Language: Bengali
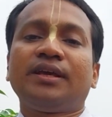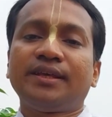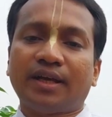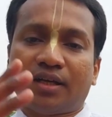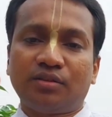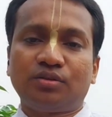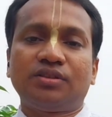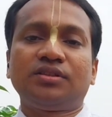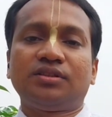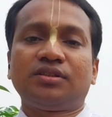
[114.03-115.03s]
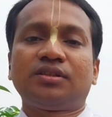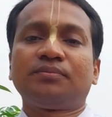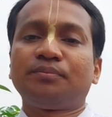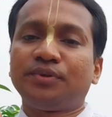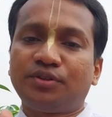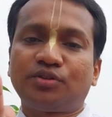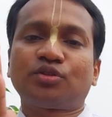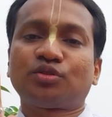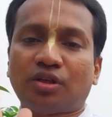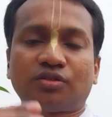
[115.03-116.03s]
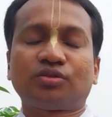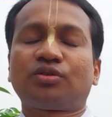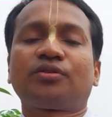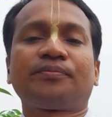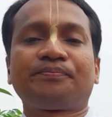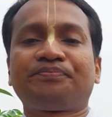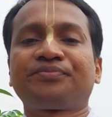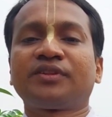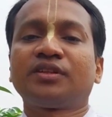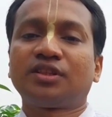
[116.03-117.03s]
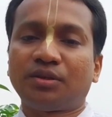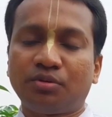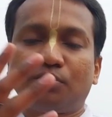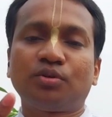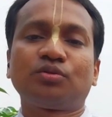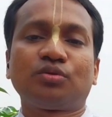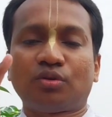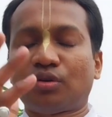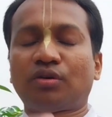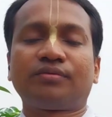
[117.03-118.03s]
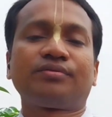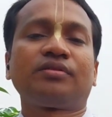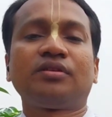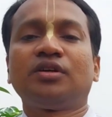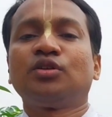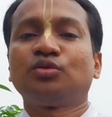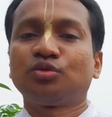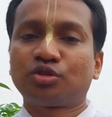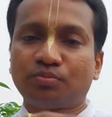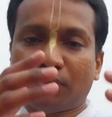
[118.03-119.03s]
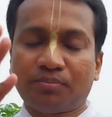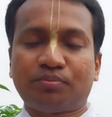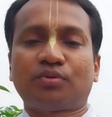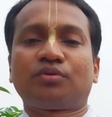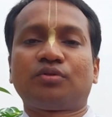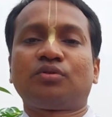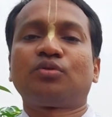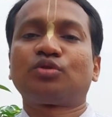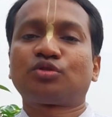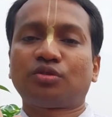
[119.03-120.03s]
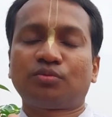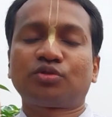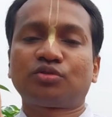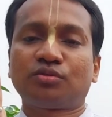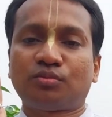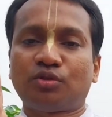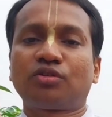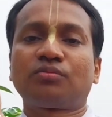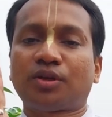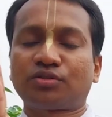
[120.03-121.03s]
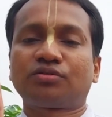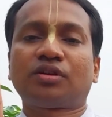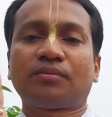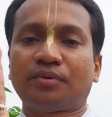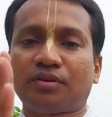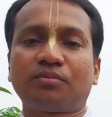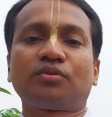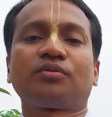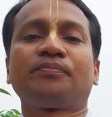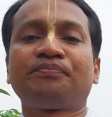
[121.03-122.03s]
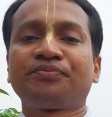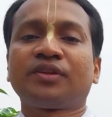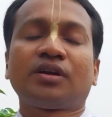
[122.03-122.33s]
এই একাদশী বিশ্বচরাচর ত্রিভুবন দুর্লভ দুষ্প্রাপ্য ও সমস্ত মন বাসনা সমস্ত